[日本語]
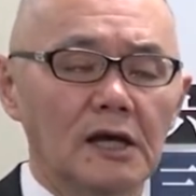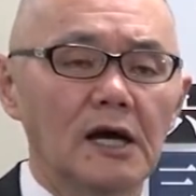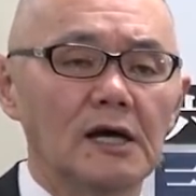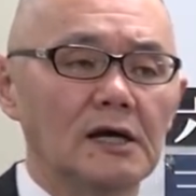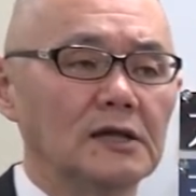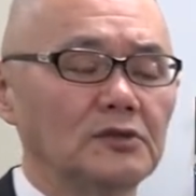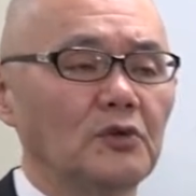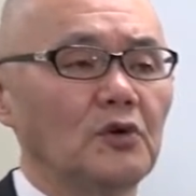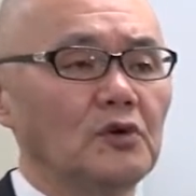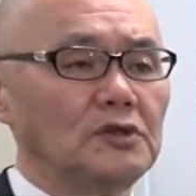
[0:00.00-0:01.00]
がど
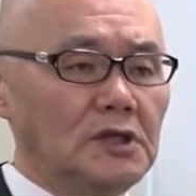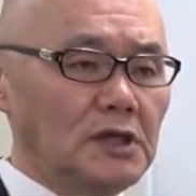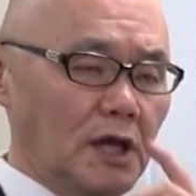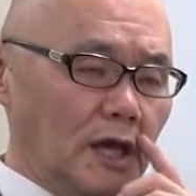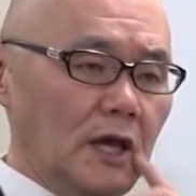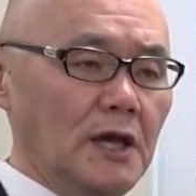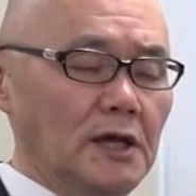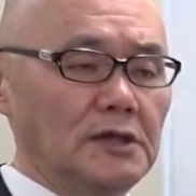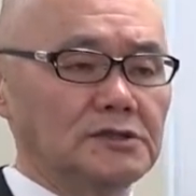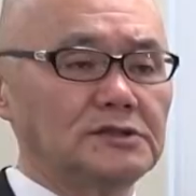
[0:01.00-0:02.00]
のように、
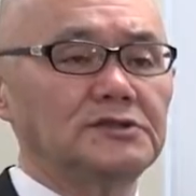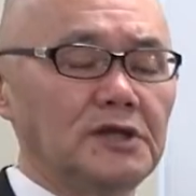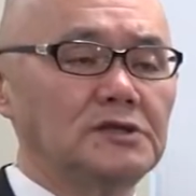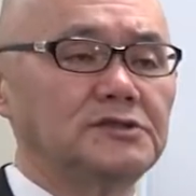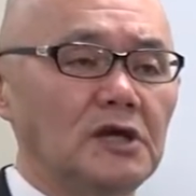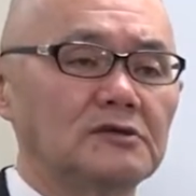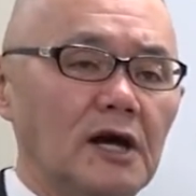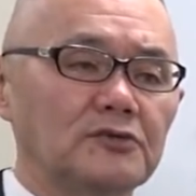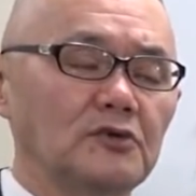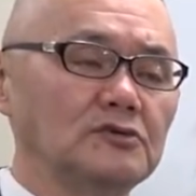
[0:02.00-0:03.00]
え進展していく
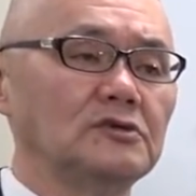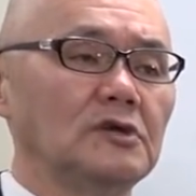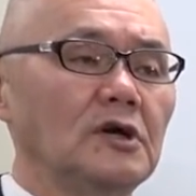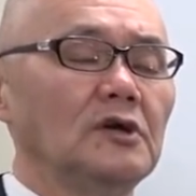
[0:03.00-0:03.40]
かという